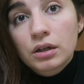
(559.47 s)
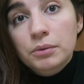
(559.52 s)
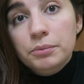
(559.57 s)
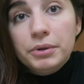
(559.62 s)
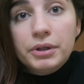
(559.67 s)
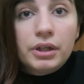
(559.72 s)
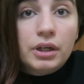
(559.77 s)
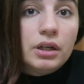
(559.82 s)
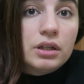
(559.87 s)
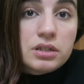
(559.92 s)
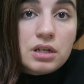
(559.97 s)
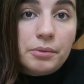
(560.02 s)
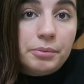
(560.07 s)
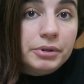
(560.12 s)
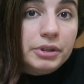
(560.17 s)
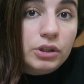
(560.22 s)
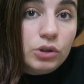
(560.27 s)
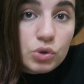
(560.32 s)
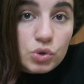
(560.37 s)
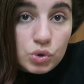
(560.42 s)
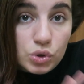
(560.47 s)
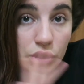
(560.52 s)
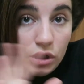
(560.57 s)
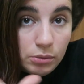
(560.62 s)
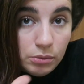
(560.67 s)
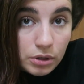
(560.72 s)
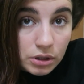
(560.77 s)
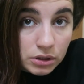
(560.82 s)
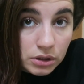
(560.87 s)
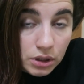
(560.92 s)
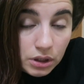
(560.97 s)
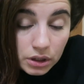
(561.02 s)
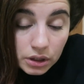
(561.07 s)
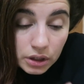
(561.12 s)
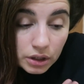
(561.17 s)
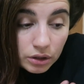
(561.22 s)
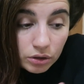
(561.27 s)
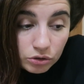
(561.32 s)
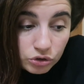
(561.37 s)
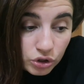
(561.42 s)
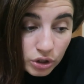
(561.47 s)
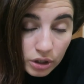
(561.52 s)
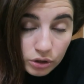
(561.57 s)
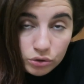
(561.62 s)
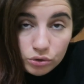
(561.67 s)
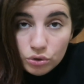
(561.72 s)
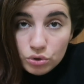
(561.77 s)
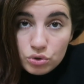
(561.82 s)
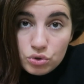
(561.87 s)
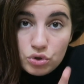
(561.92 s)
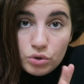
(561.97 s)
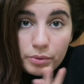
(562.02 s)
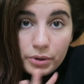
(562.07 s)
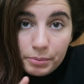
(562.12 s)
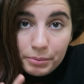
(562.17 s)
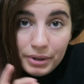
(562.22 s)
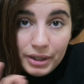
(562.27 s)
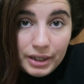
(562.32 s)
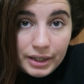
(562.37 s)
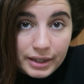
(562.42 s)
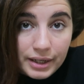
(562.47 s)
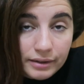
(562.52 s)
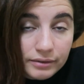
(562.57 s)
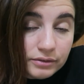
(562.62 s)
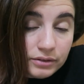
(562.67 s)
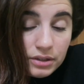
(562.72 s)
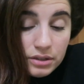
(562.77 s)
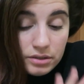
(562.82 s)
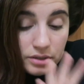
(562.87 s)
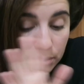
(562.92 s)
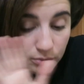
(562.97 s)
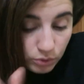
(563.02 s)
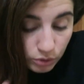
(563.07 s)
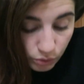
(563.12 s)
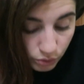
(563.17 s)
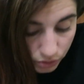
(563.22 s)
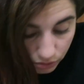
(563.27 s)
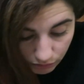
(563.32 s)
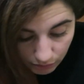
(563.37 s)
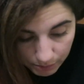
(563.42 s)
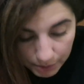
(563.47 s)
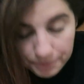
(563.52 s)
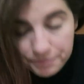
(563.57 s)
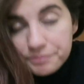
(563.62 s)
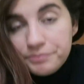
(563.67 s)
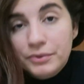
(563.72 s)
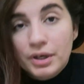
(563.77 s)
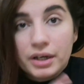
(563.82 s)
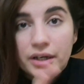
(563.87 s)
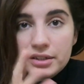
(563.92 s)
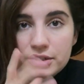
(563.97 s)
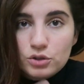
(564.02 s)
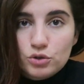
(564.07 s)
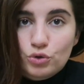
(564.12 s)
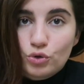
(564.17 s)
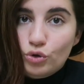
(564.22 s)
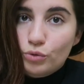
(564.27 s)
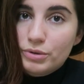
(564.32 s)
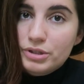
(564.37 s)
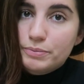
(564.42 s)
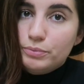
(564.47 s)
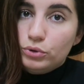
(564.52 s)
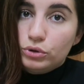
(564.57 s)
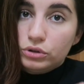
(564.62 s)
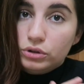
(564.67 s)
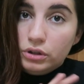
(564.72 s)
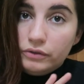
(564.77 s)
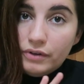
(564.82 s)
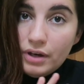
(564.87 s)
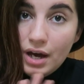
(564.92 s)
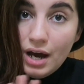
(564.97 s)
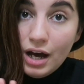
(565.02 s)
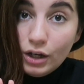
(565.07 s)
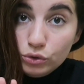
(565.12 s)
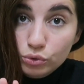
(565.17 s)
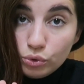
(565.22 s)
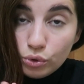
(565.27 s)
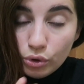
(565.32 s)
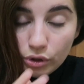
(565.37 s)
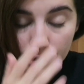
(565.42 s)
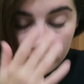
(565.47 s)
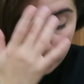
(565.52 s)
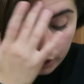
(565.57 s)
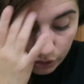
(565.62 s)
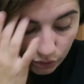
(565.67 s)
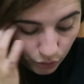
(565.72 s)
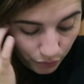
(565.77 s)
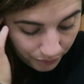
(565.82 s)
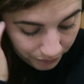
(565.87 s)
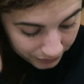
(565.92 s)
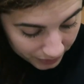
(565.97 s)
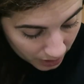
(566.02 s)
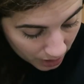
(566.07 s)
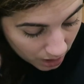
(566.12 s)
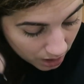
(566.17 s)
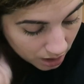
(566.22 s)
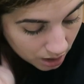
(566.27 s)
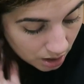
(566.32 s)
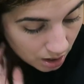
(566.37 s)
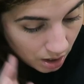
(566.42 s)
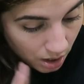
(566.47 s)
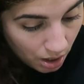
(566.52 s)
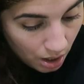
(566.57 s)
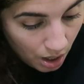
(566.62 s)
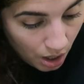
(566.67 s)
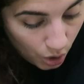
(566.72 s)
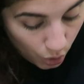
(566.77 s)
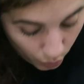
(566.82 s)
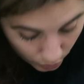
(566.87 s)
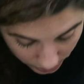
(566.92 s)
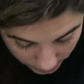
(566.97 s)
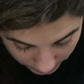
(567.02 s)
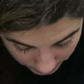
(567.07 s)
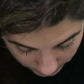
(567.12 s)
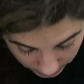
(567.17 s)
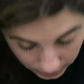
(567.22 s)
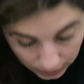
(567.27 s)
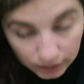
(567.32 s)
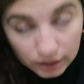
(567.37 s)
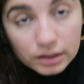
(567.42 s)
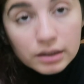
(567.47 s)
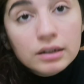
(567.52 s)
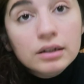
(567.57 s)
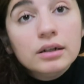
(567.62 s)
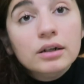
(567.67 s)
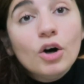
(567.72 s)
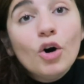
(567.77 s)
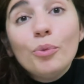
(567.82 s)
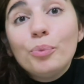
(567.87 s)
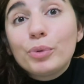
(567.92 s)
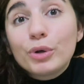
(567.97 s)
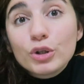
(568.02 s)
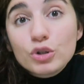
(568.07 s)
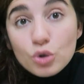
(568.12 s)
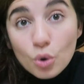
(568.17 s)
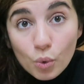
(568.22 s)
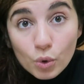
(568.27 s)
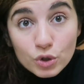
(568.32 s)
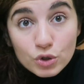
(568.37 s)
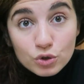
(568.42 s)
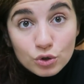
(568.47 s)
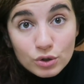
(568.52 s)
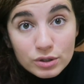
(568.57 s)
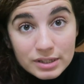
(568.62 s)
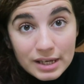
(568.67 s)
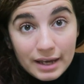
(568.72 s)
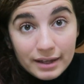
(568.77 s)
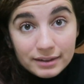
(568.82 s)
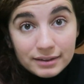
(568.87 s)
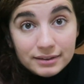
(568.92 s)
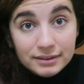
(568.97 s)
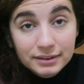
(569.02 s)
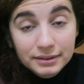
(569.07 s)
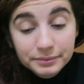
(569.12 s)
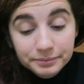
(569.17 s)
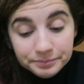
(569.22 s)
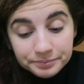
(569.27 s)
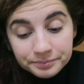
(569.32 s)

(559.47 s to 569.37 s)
perché lo sapete io sono innamorata del nero, cioè addosso per me è elegantissimo, quindi vabbè, anche se sono robe sportive adoro il nero. Quindi uh, ho preso questo set,